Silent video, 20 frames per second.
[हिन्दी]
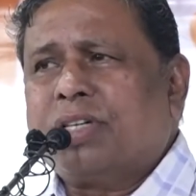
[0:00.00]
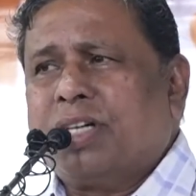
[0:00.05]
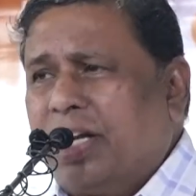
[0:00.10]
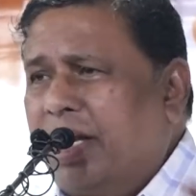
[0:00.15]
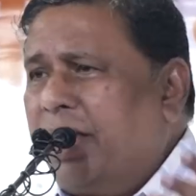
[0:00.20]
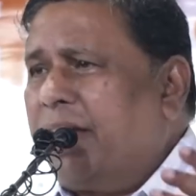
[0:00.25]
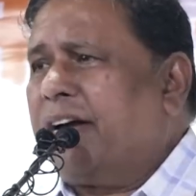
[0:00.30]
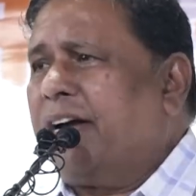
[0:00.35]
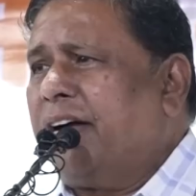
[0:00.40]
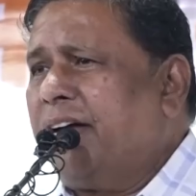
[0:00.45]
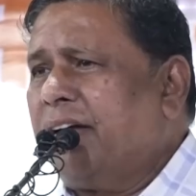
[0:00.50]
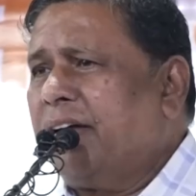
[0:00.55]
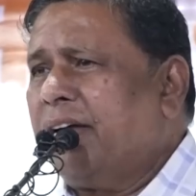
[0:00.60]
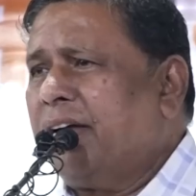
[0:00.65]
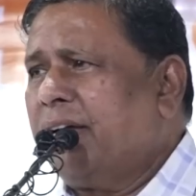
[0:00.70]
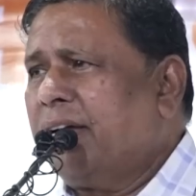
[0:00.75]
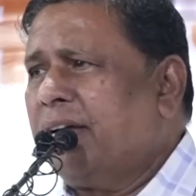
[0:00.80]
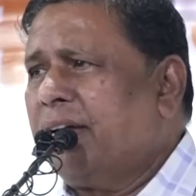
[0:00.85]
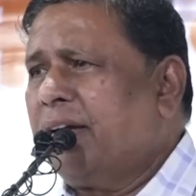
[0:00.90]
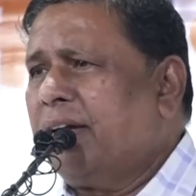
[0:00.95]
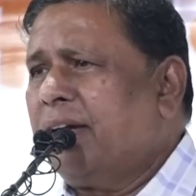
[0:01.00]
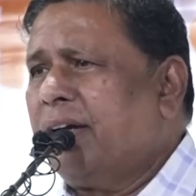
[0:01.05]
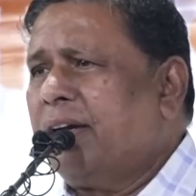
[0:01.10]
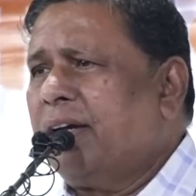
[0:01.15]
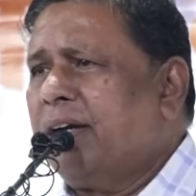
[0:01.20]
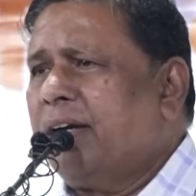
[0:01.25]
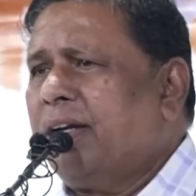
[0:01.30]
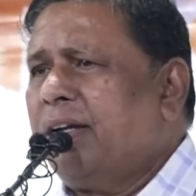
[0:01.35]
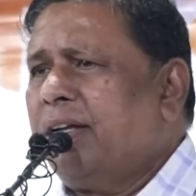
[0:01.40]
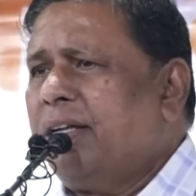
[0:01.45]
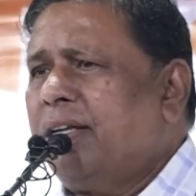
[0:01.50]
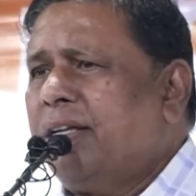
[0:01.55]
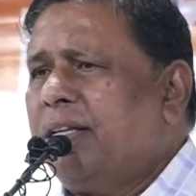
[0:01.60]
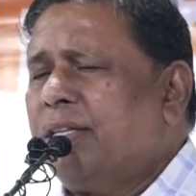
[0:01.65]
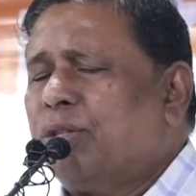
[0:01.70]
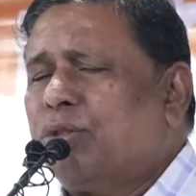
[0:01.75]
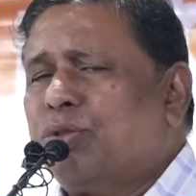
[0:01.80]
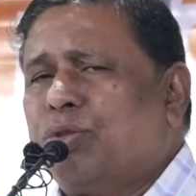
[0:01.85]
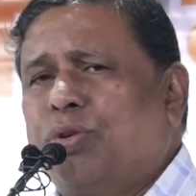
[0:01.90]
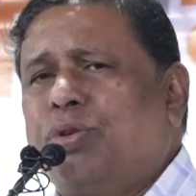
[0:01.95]
करेगा
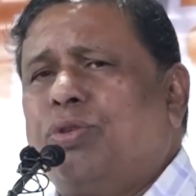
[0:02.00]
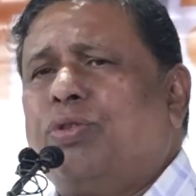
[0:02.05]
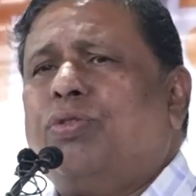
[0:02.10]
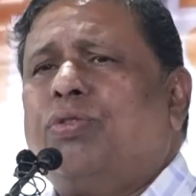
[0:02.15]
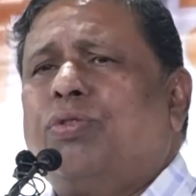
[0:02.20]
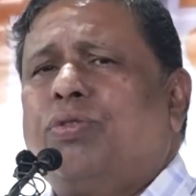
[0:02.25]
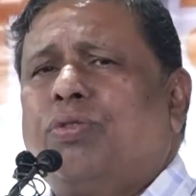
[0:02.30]
तो